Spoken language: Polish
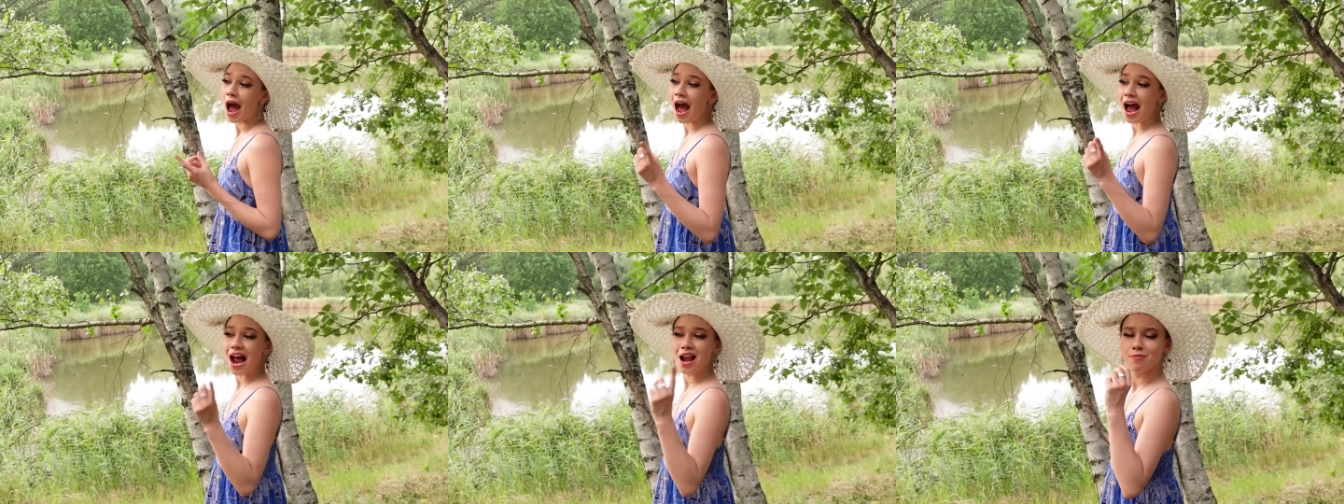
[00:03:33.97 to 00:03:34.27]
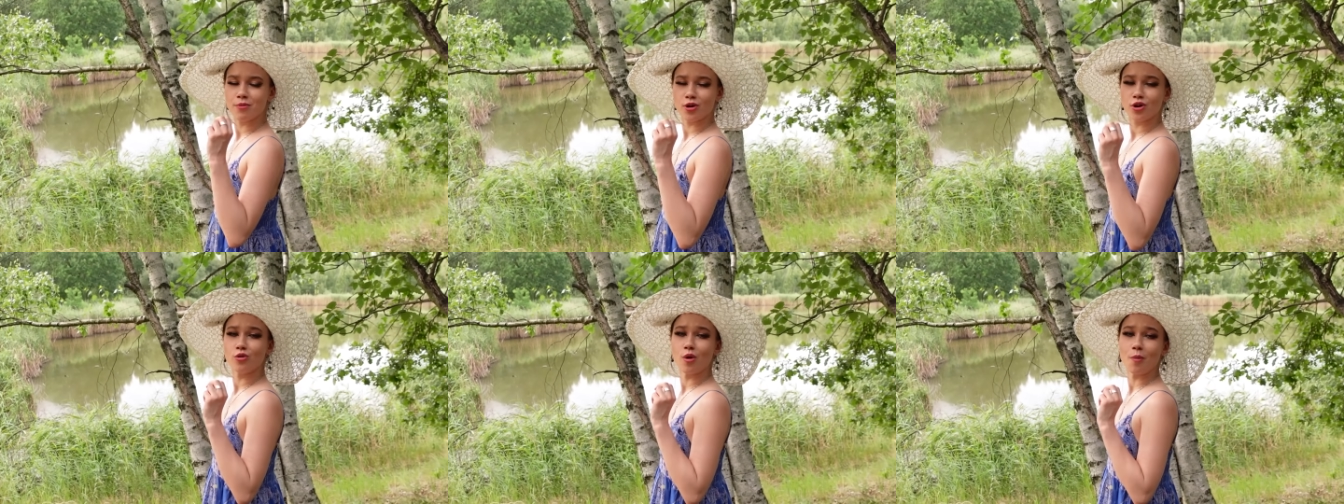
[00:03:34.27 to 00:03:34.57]

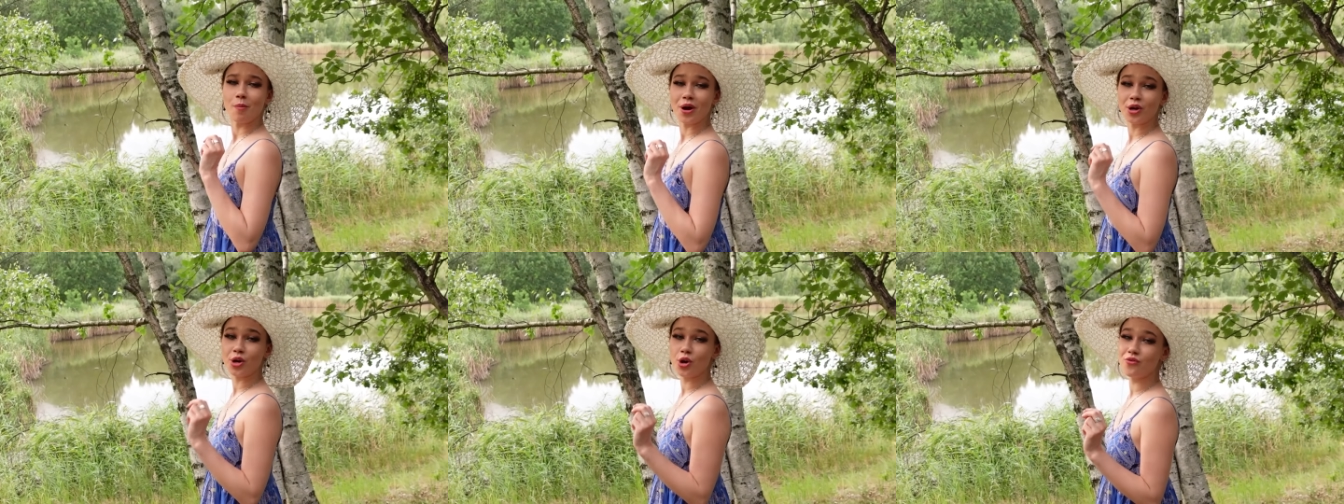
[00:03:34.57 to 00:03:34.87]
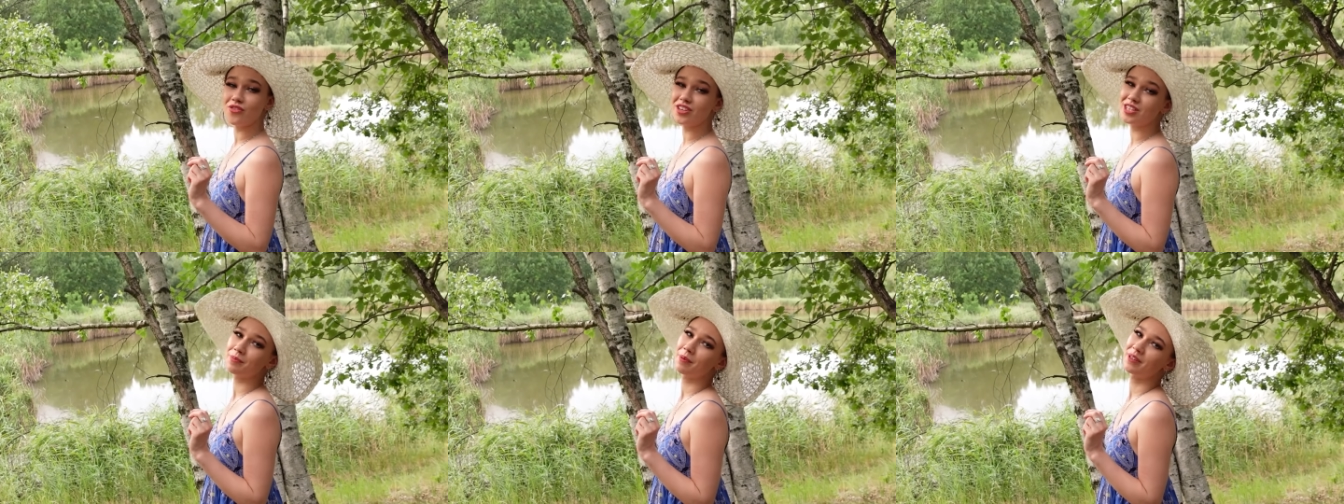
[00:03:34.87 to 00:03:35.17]
albo
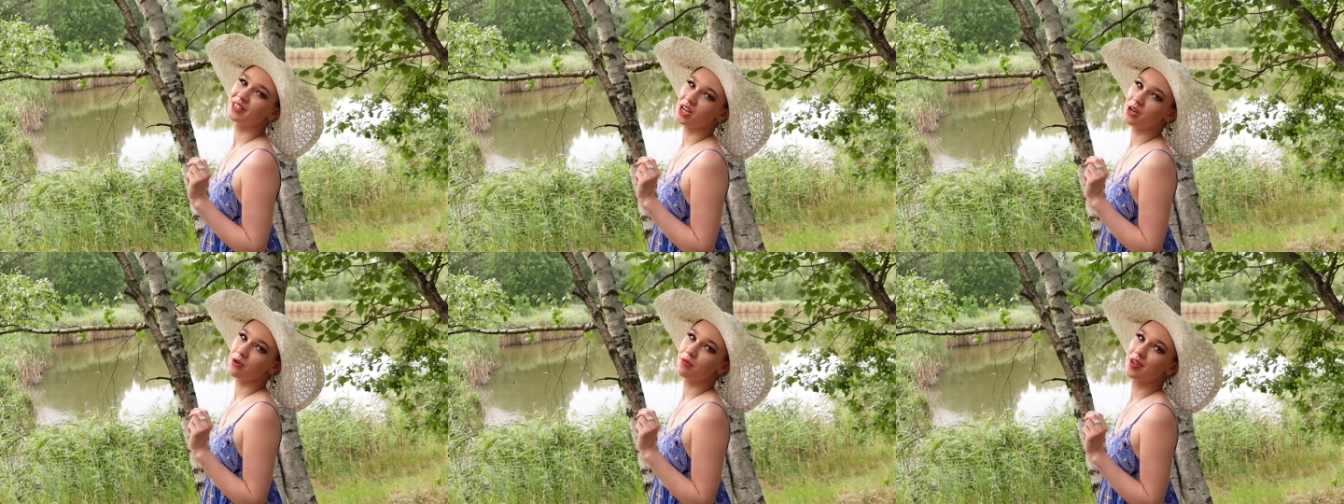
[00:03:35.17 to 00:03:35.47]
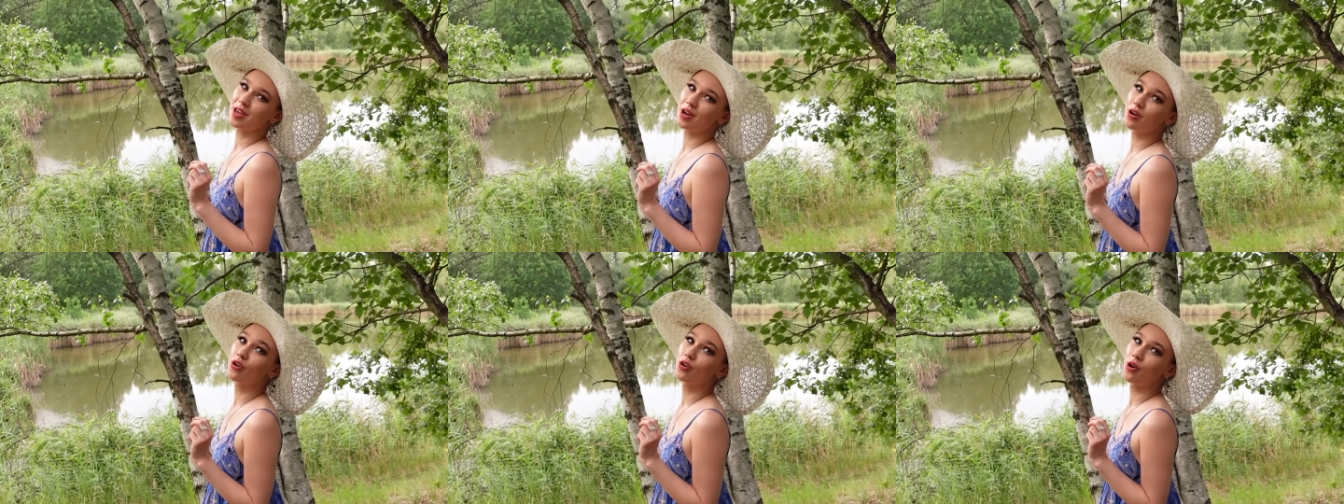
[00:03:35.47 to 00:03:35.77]
chłopakowi spadają
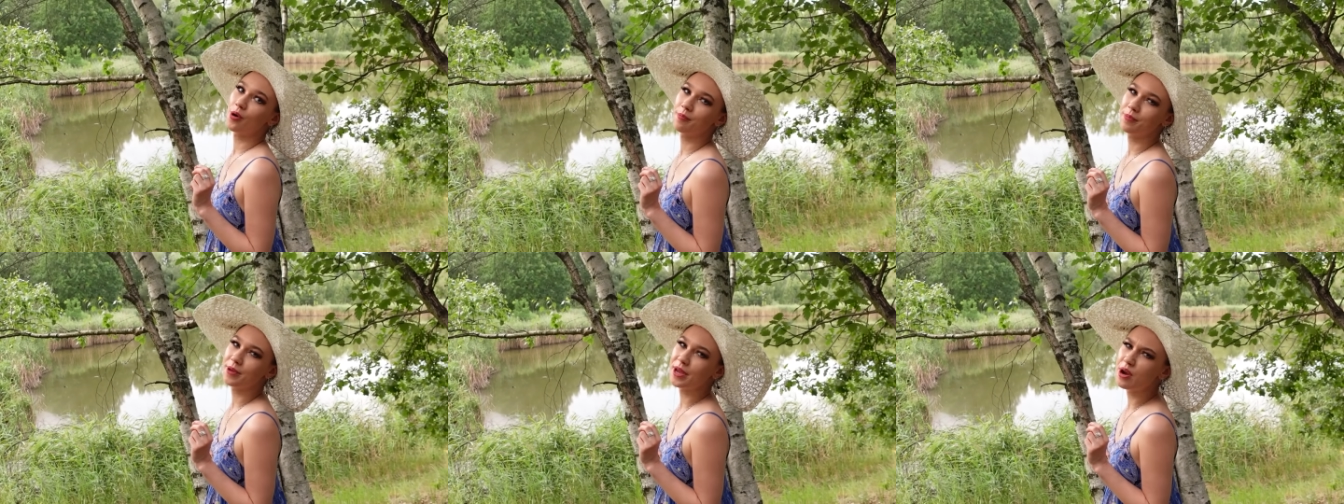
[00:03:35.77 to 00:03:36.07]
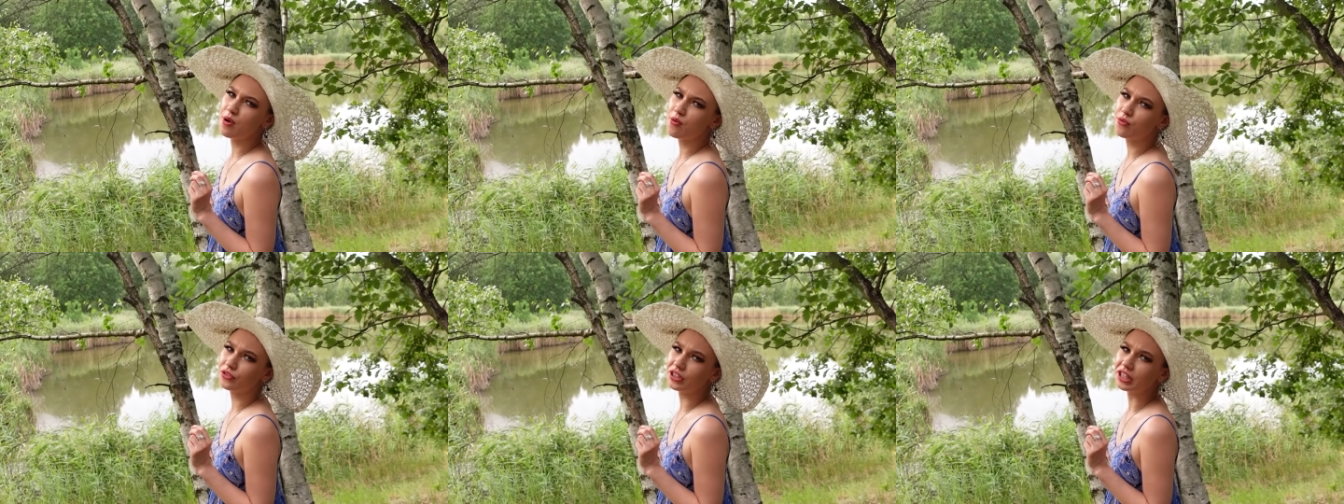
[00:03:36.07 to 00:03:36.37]
jego
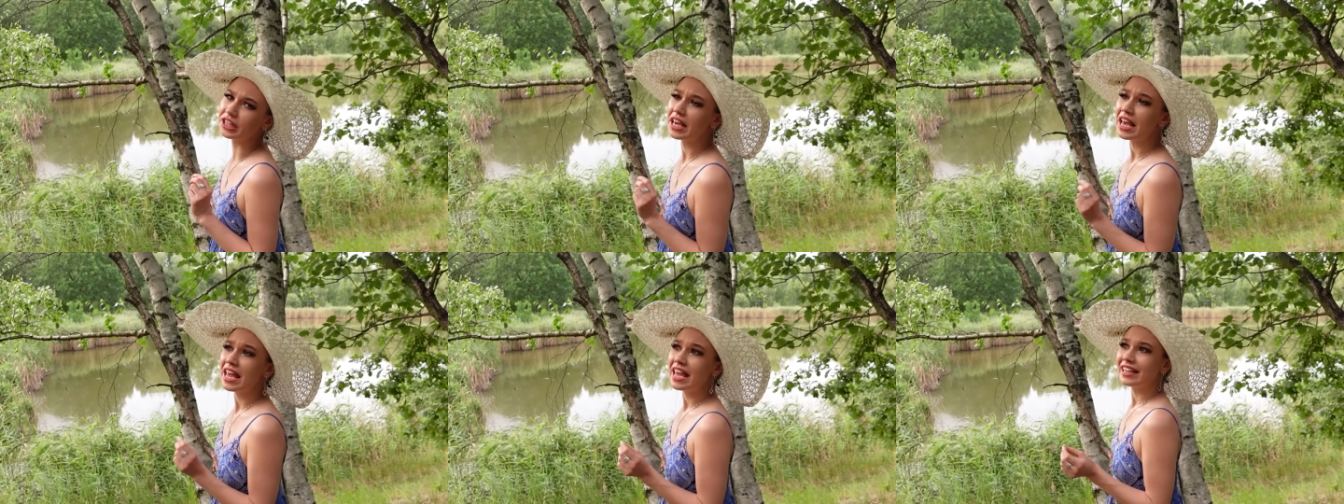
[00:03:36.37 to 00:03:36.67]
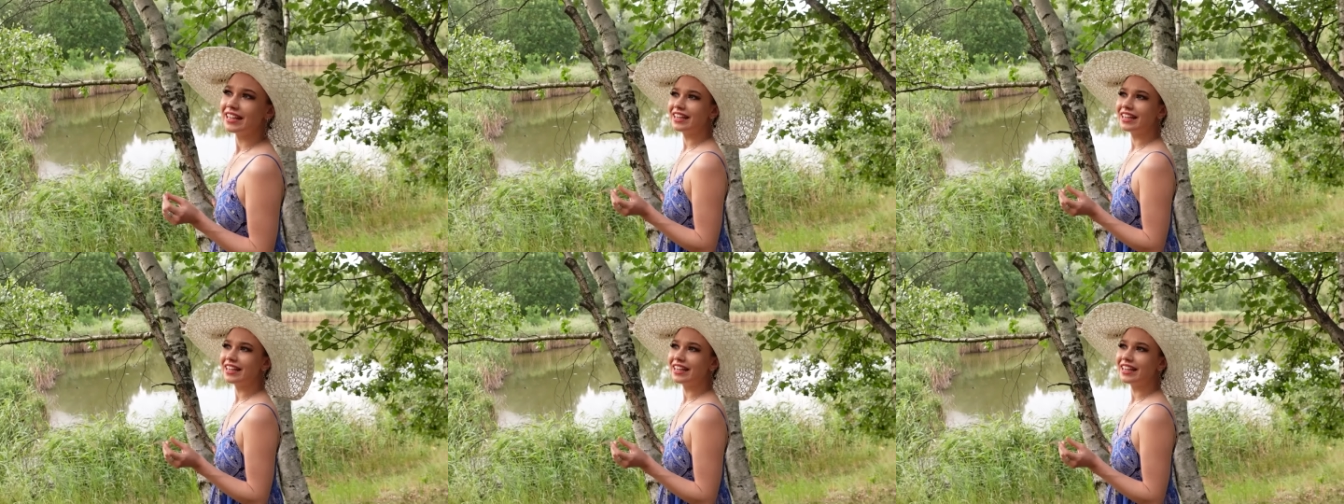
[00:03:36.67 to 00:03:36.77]
kąpielówki.